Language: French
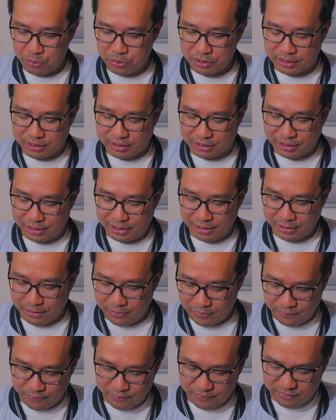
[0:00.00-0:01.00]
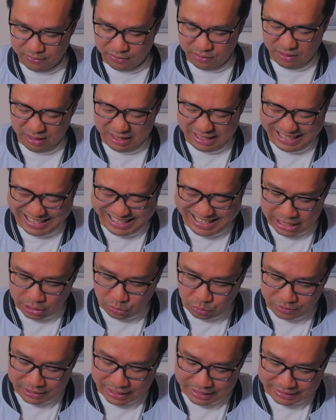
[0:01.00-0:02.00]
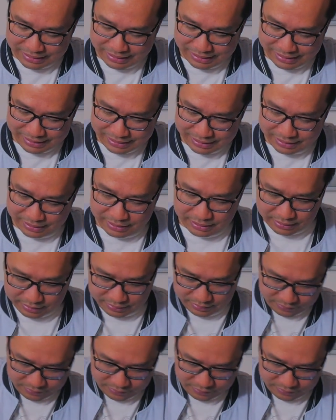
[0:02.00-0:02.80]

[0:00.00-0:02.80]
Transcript: whisky Yakuza 6